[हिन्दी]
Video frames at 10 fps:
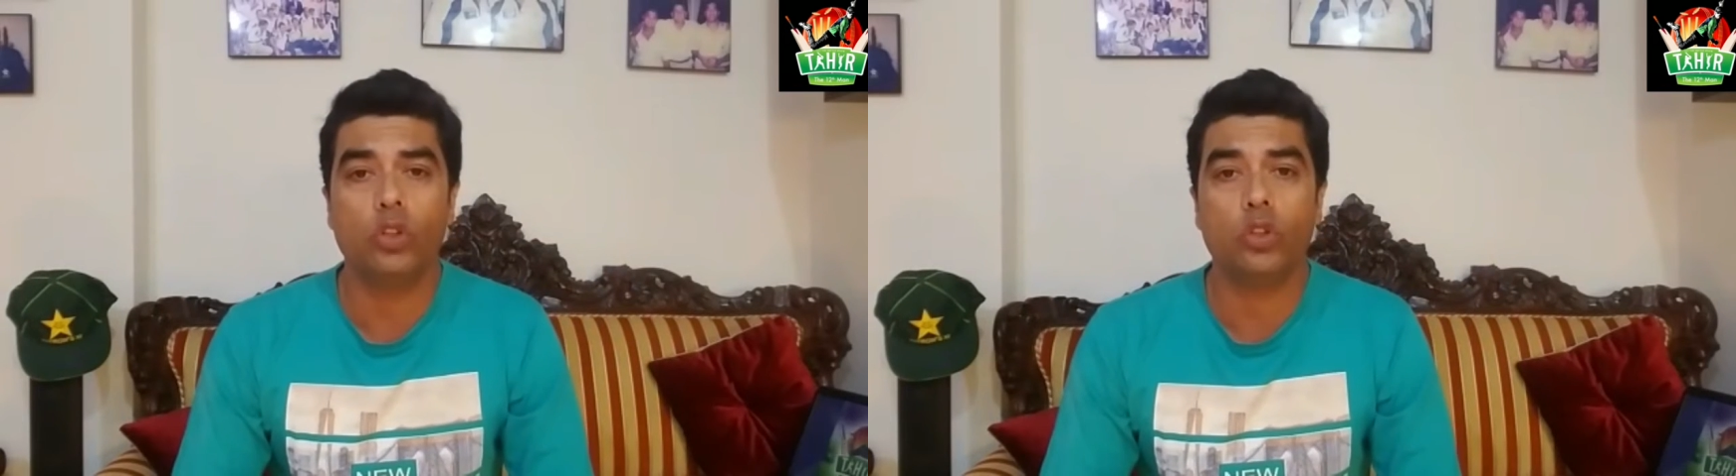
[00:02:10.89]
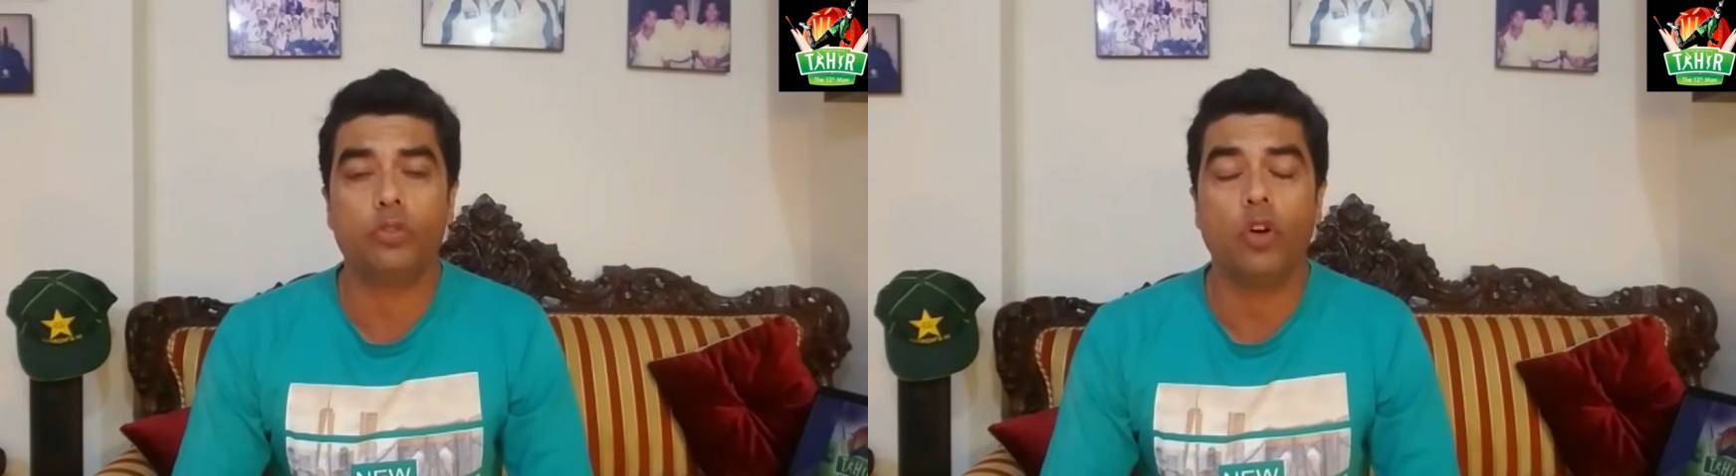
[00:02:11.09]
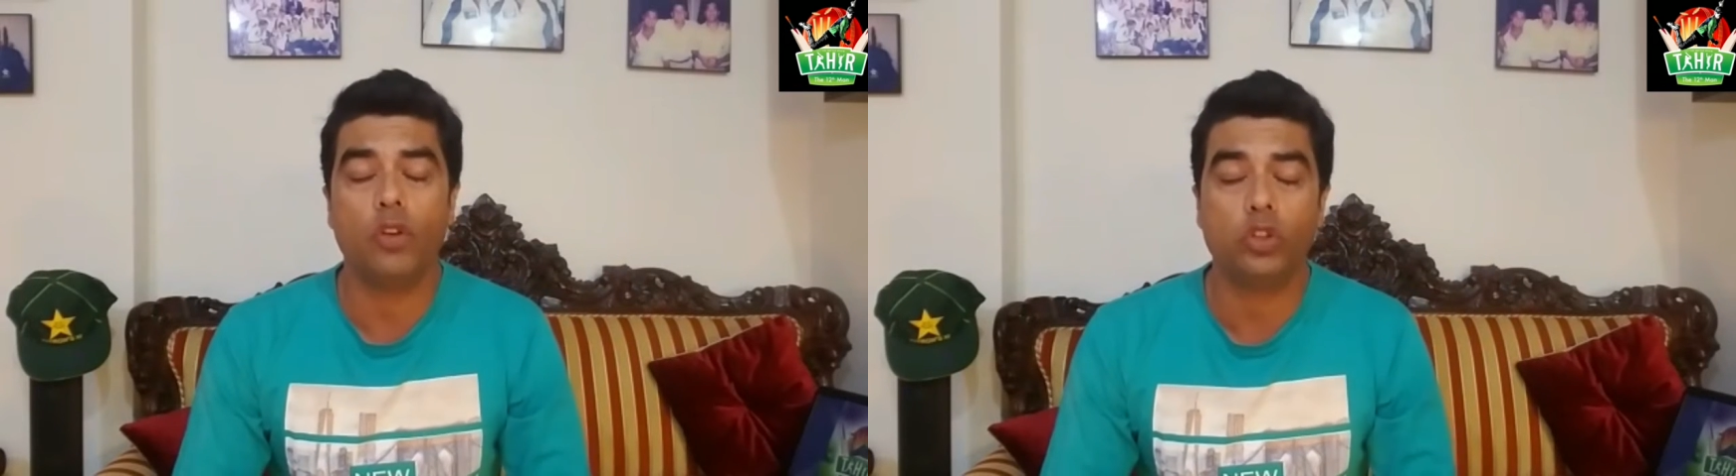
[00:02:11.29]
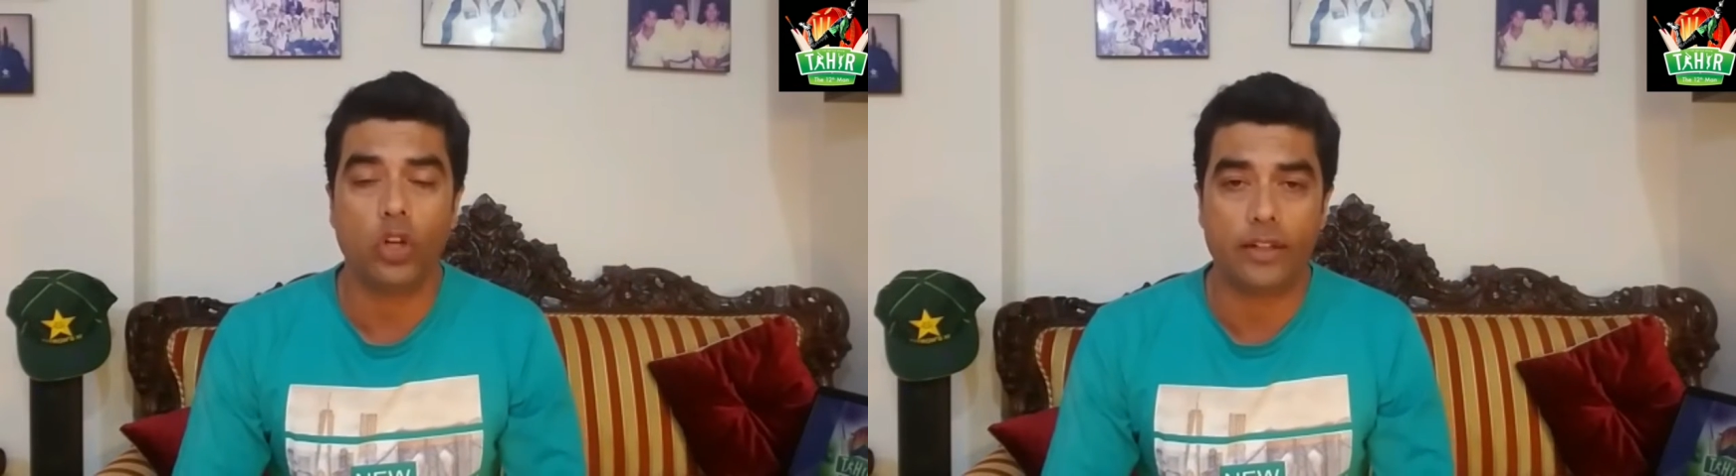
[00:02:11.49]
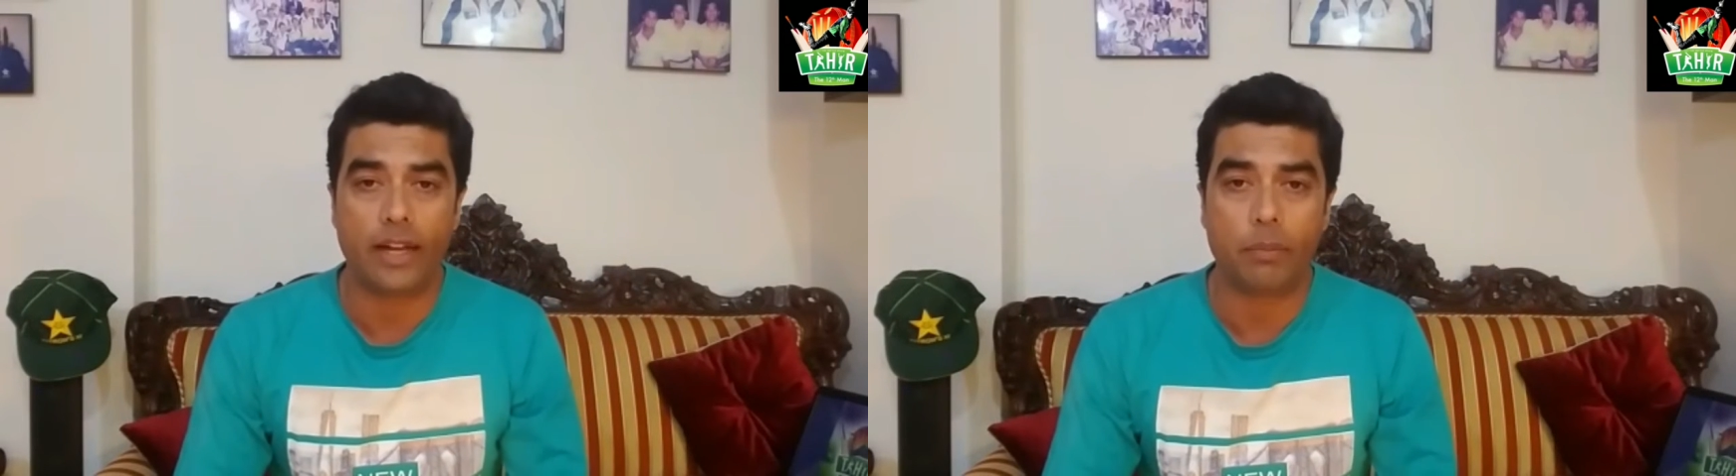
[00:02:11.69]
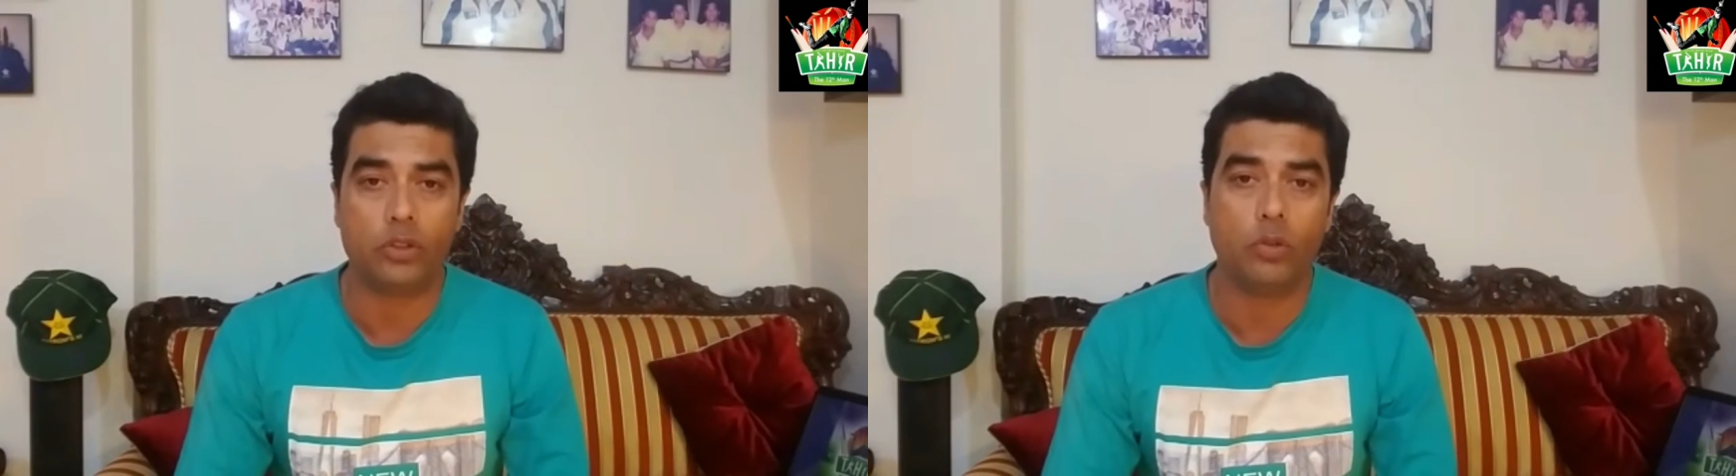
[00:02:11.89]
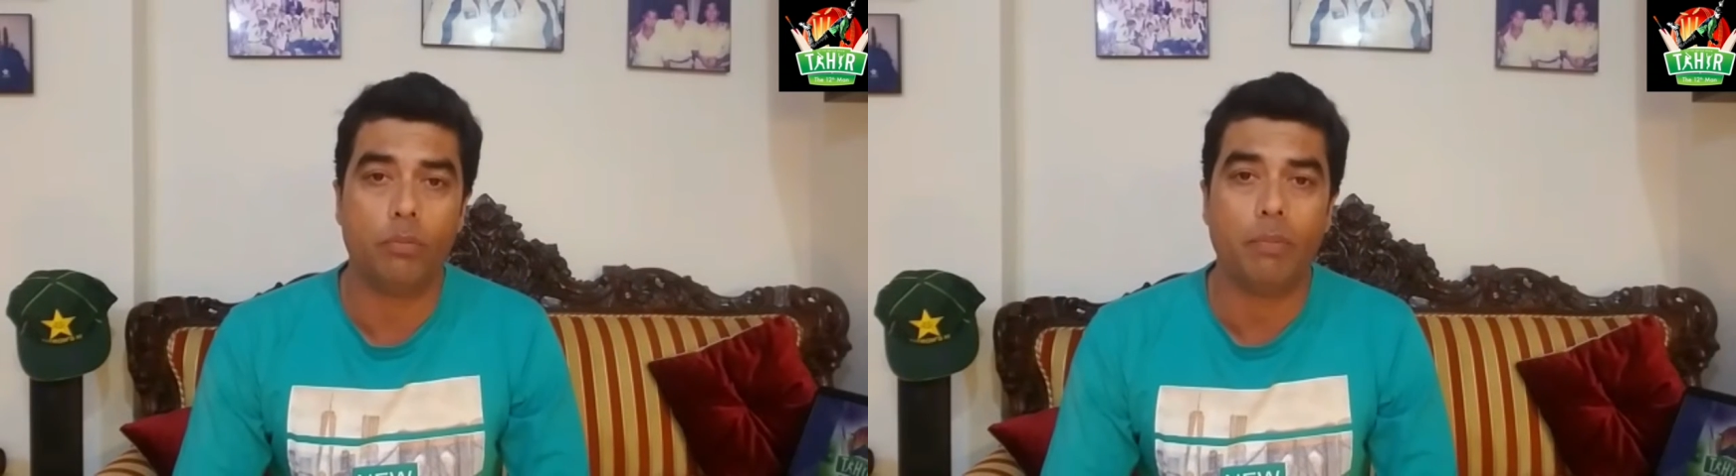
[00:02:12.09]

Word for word: जो फॉरवर्ड शॉट लेग पे जो